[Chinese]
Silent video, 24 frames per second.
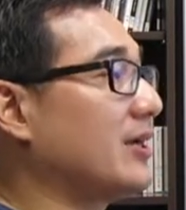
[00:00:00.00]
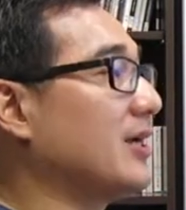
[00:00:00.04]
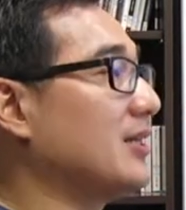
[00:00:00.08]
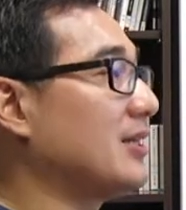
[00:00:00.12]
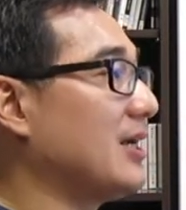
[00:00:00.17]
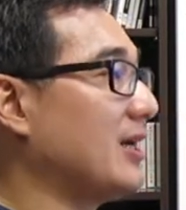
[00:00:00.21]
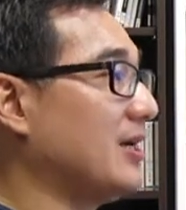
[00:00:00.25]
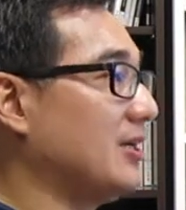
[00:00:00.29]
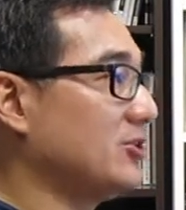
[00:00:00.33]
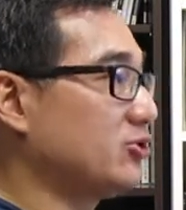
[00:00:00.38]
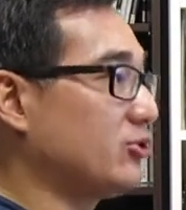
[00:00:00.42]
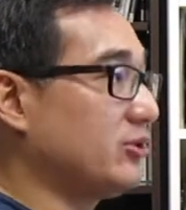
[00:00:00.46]
跟他
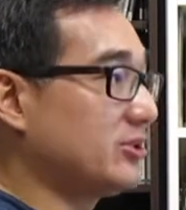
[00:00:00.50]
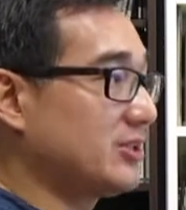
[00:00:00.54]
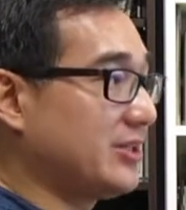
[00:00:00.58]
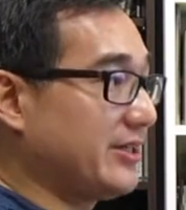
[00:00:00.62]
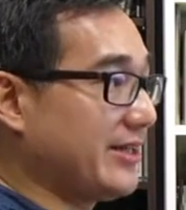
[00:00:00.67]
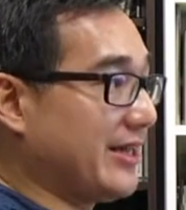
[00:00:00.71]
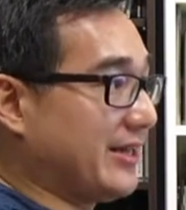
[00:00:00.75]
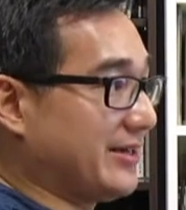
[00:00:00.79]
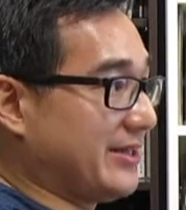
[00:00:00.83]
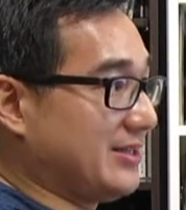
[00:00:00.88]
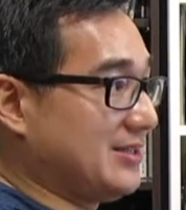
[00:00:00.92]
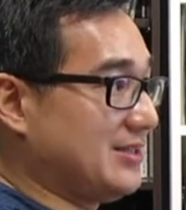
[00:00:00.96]
合作这
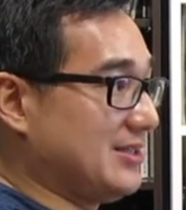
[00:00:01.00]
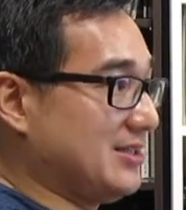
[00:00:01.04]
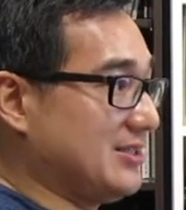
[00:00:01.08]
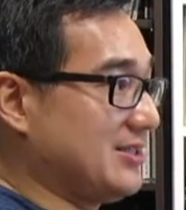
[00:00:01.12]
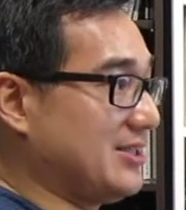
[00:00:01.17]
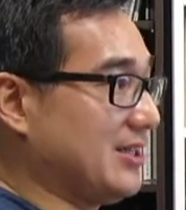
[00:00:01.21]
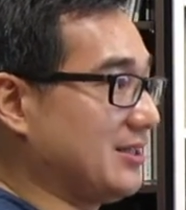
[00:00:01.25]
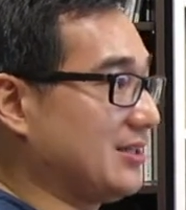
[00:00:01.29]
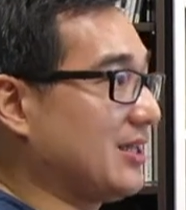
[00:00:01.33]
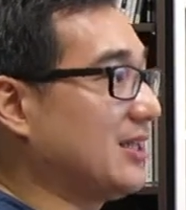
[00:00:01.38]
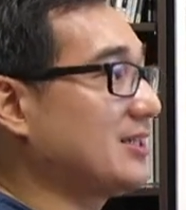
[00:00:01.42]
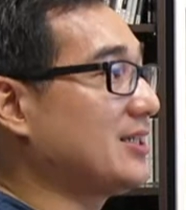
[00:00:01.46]
两年期
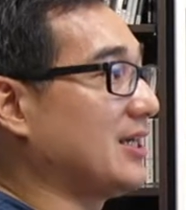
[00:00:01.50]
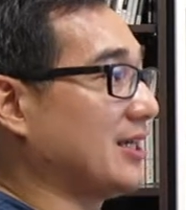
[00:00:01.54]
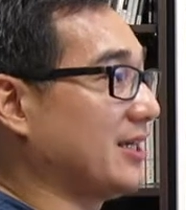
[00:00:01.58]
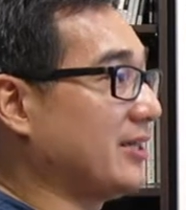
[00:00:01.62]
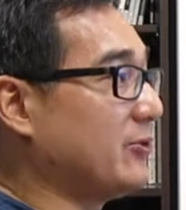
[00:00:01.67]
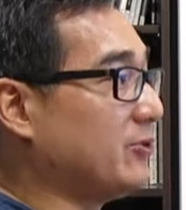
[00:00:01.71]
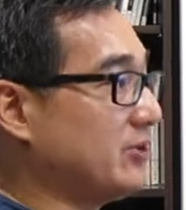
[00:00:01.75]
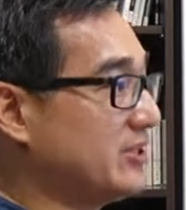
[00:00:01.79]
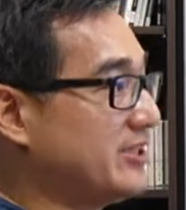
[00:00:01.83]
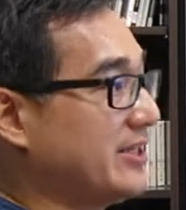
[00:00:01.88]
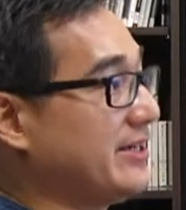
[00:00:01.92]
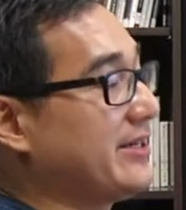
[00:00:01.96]
间，他想跟
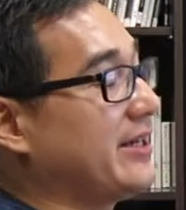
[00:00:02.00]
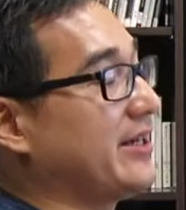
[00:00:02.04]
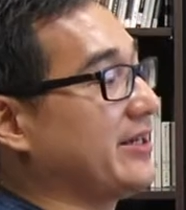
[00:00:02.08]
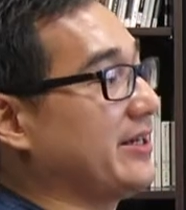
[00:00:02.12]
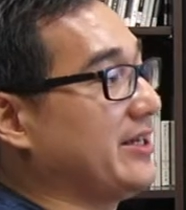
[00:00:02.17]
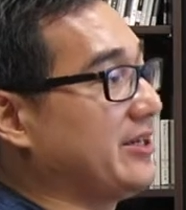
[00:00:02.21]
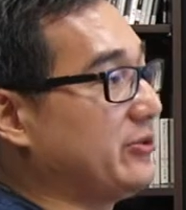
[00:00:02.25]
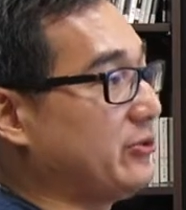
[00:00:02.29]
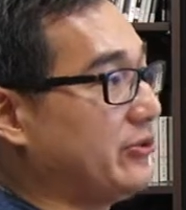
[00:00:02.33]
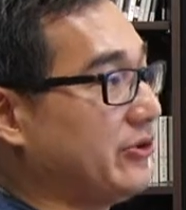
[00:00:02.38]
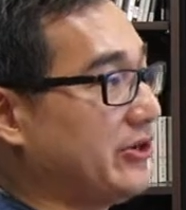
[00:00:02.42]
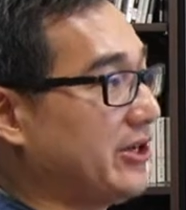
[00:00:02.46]
我签两
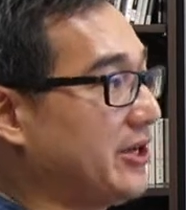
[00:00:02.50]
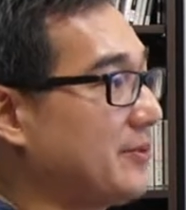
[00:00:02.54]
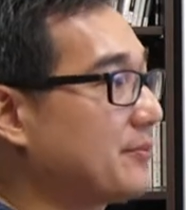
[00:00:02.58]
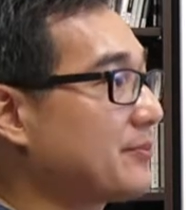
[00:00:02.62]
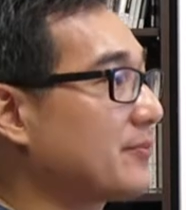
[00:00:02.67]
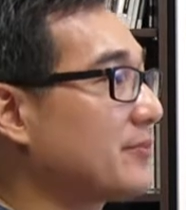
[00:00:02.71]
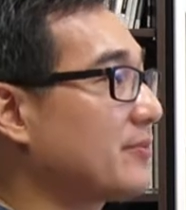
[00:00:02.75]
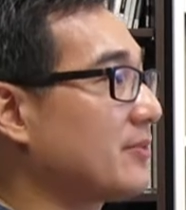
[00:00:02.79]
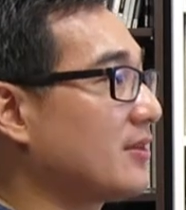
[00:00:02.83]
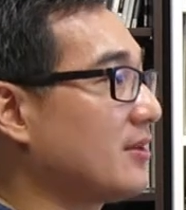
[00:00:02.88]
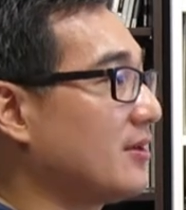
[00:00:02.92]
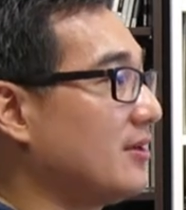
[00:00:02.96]
年约，
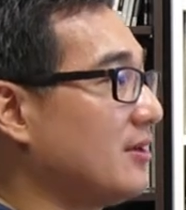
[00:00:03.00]
嗯，